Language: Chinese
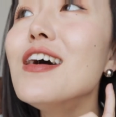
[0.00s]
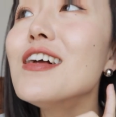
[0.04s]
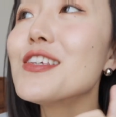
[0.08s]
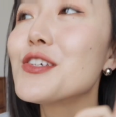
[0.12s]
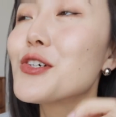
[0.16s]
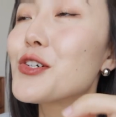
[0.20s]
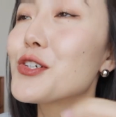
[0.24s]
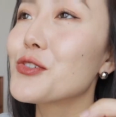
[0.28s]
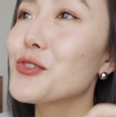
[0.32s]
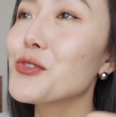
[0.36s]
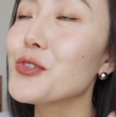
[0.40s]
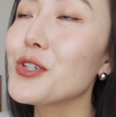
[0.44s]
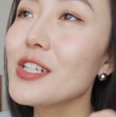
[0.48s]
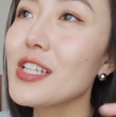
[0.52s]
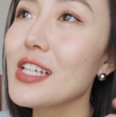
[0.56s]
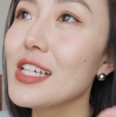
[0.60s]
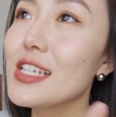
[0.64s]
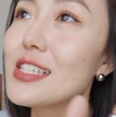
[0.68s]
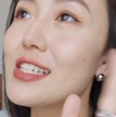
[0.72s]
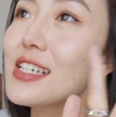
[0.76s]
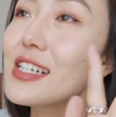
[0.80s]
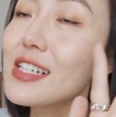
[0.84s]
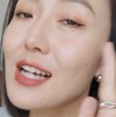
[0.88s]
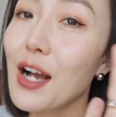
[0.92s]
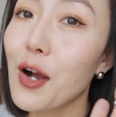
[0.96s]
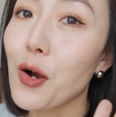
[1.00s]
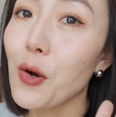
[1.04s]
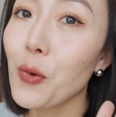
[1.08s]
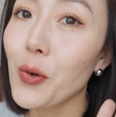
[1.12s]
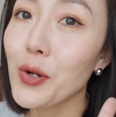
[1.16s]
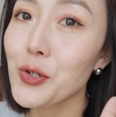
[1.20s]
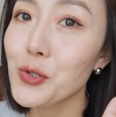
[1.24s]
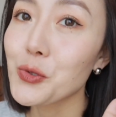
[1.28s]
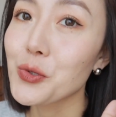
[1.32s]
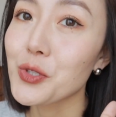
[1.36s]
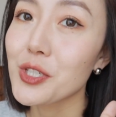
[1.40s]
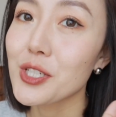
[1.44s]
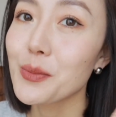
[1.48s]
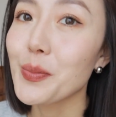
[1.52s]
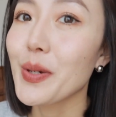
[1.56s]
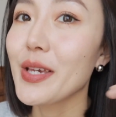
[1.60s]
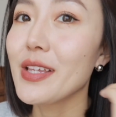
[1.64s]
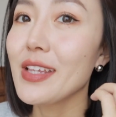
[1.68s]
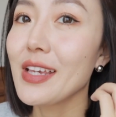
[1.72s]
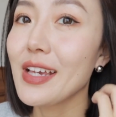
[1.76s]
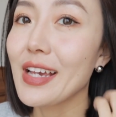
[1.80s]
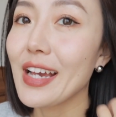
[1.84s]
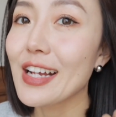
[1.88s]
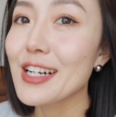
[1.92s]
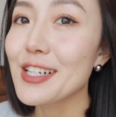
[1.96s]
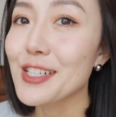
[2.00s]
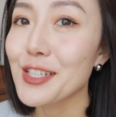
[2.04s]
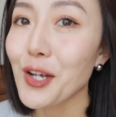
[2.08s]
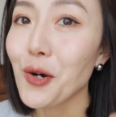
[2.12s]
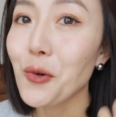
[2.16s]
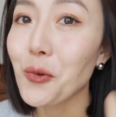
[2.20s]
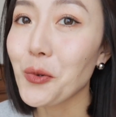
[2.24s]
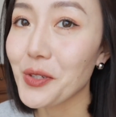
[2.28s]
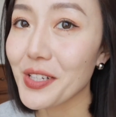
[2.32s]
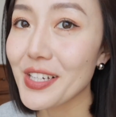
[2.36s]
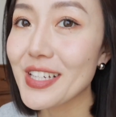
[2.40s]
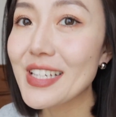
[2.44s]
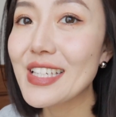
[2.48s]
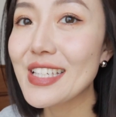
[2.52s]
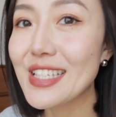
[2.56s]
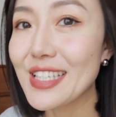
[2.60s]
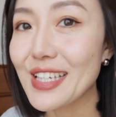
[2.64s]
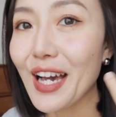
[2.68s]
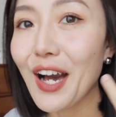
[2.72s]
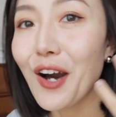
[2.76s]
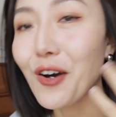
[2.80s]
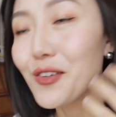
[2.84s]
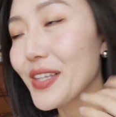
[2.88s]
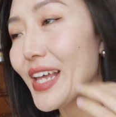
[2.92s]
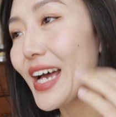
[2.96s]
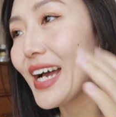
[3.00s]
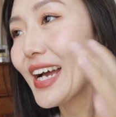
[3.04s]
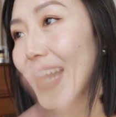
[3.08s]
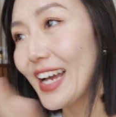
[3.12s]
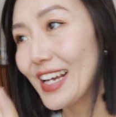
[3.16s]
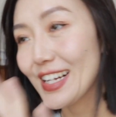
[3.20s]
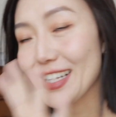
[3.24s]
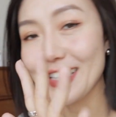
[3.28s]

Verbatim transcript: 就是如果你经常关注我视频，你应该知道我的喜好大概